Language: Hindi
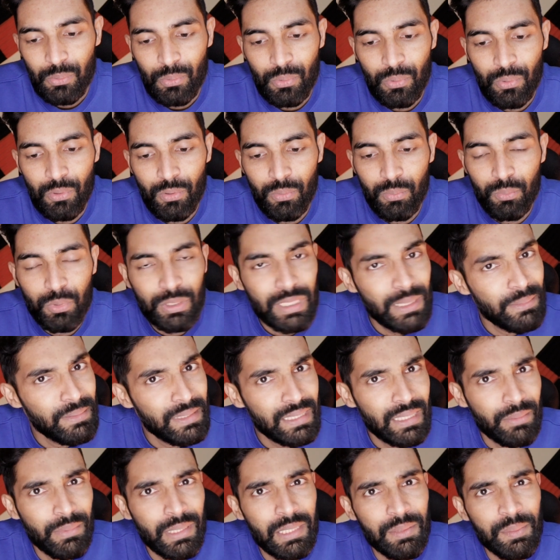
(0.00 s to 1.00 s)
तो मुझे भी
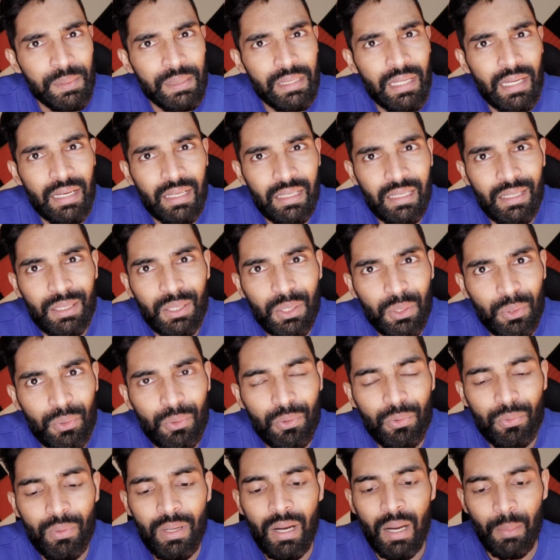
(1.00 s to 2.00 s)
समझ में नहीं आ रहा कि
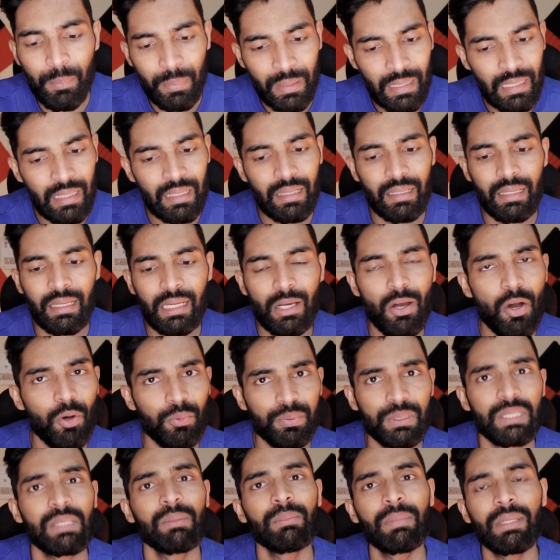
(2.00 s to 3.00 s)
क्यों हुआ अपील करने का
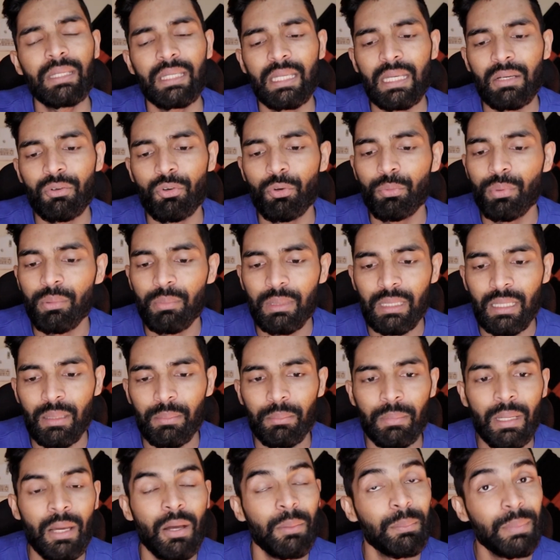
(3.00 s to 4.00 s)
ऑप्शन भी नहीं है वो भी
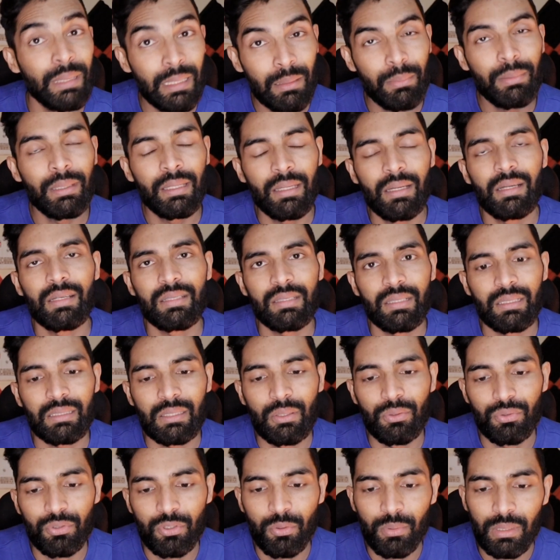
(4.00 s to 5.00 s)
मतलब मैं अपील भी नहीं कर
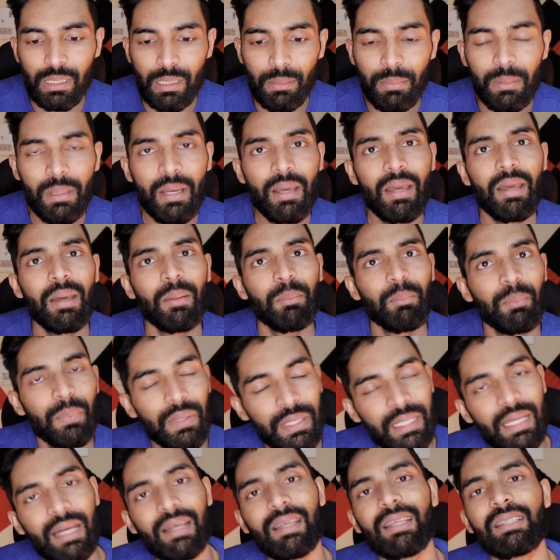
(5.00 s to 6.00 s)
सकता उसको मतलब
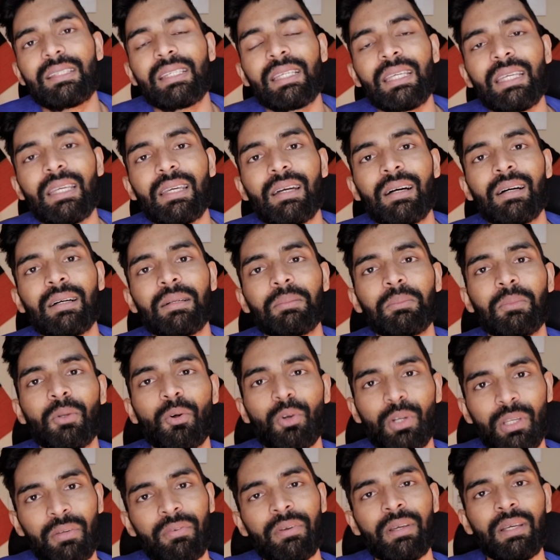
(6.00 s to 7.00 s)
बिना किसी
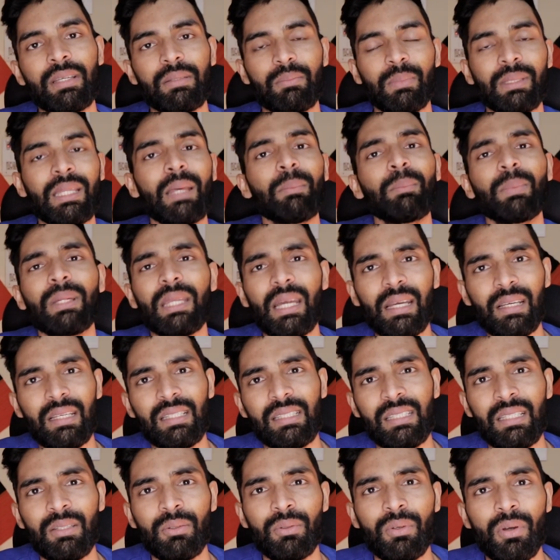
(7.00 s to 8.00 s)
नोटिफिकेशन मतलब बिना
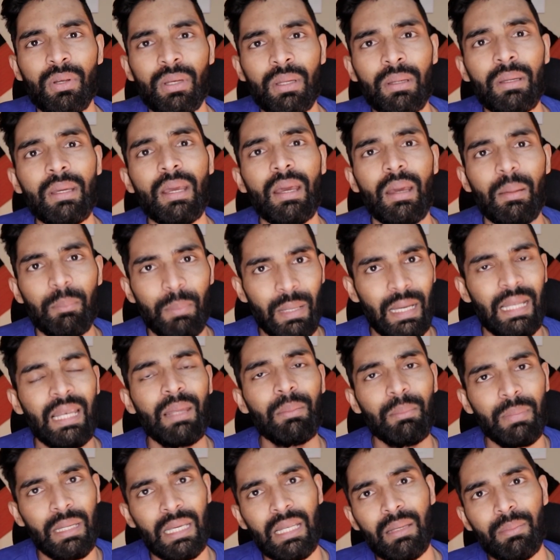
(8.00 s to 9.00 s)
किसी उन्होंने
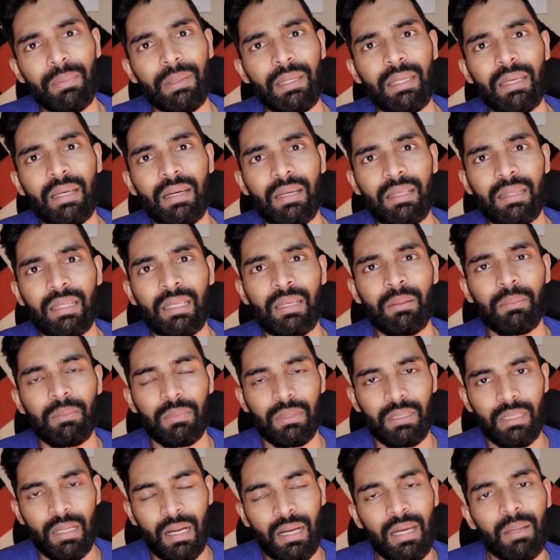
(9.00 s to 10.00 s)
पहले मेल भी नहीं करते
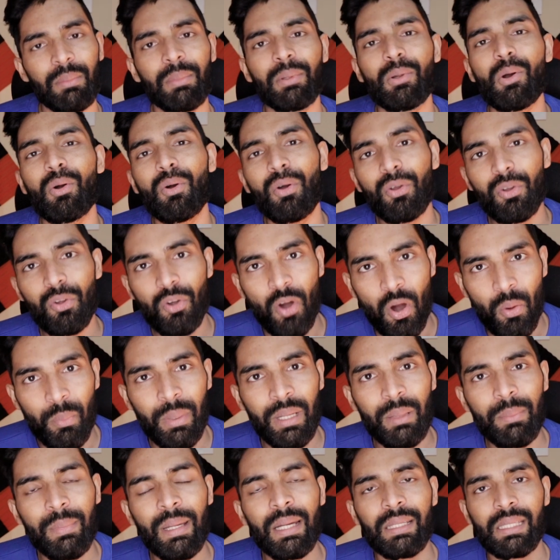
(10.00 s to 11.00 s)
अगर मेरे को कोई
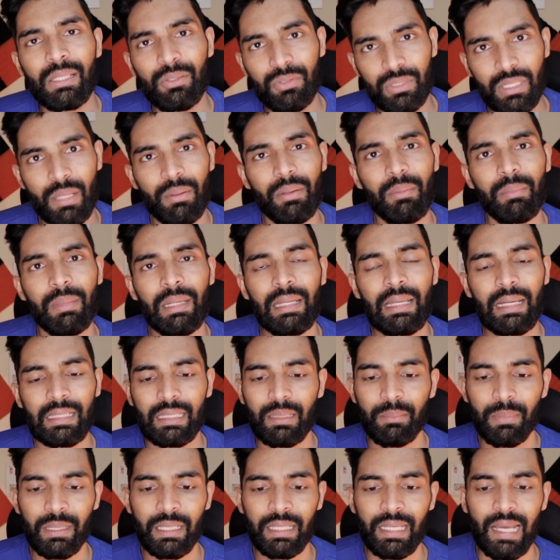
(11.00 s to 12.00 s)
कमेंट भी आता उसका भी मेल
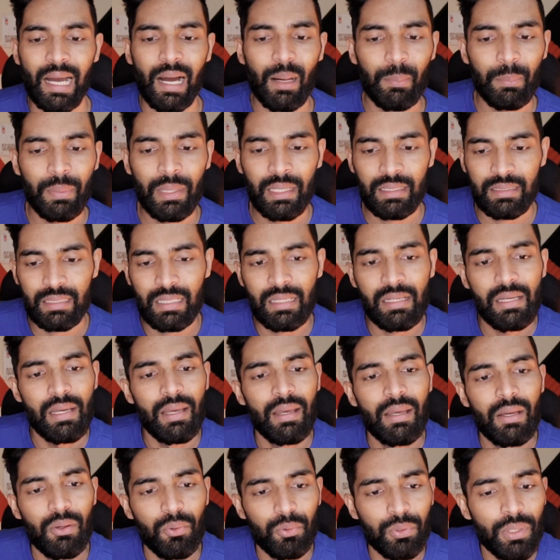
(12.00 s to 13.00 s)
आता बट यहाँ पे ऐसा
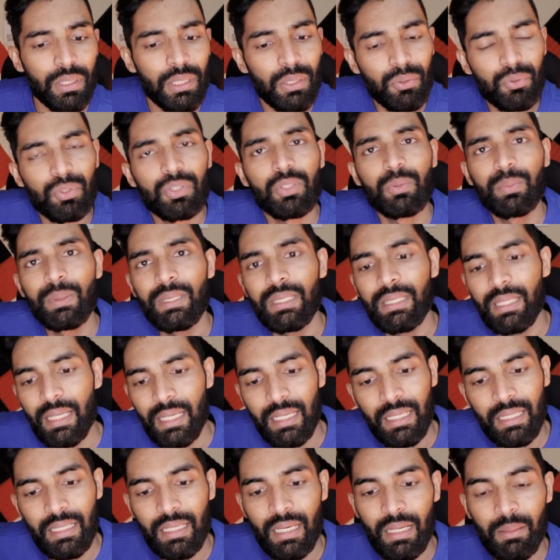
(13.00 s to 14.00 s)
उन्होंने कुछ भी
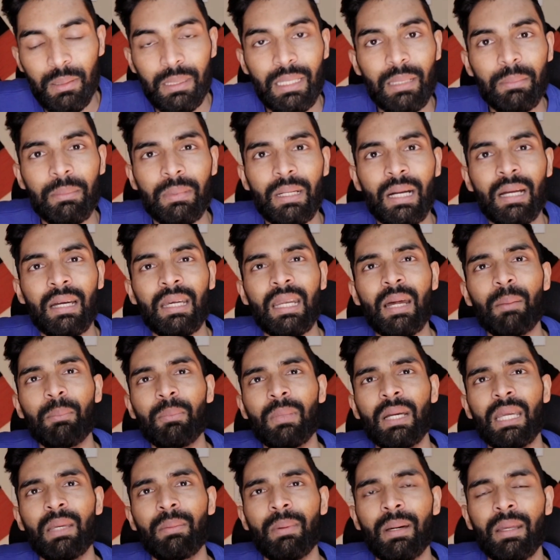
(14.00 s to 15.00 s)
नहीं किया मतलब अगर
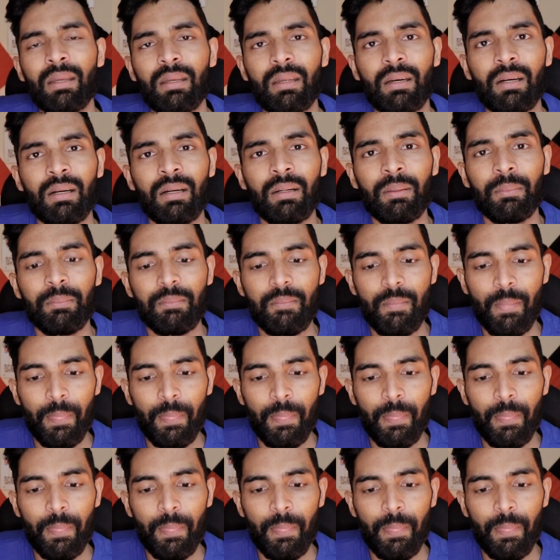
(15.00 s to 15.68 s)
आप कई बार आ,